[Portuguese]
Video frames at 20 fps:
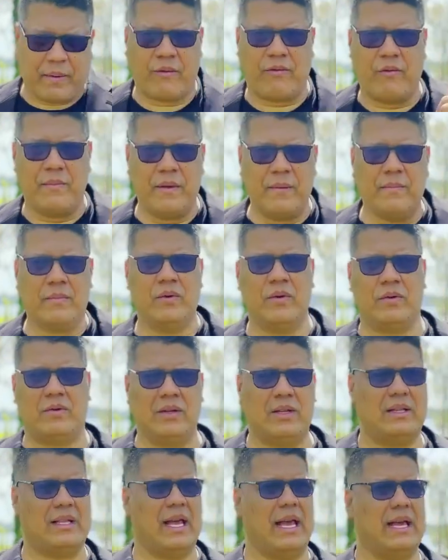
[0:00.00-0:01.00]
Um perfume
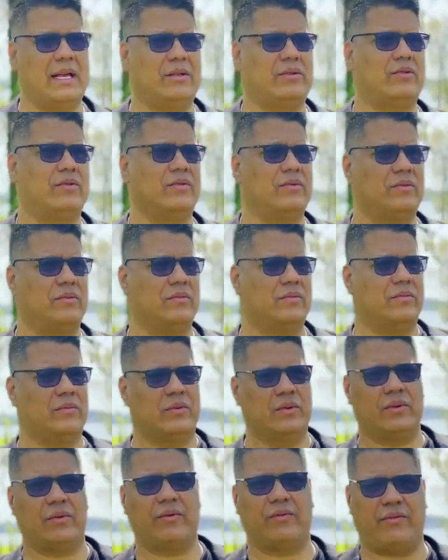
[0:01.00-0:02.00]
muito intenso,
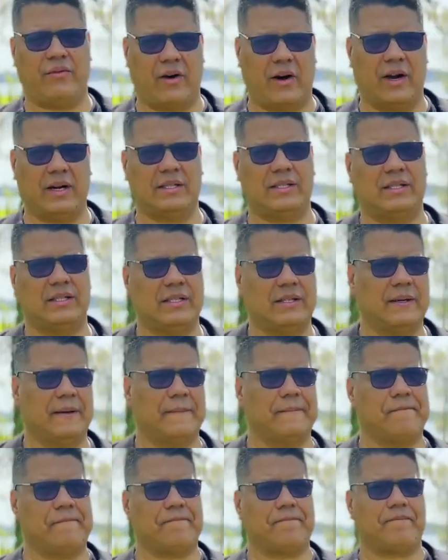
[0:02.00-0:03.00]
muito forte.
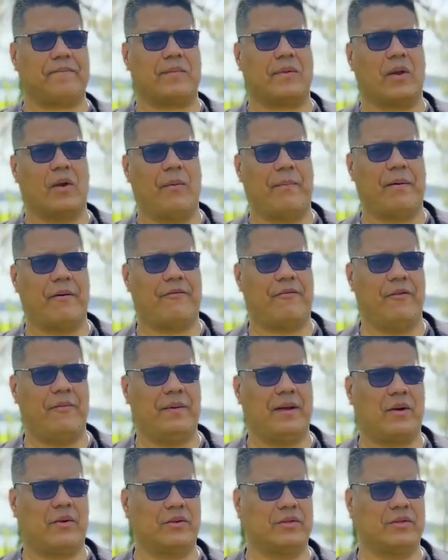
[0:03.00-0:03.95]
Um perfume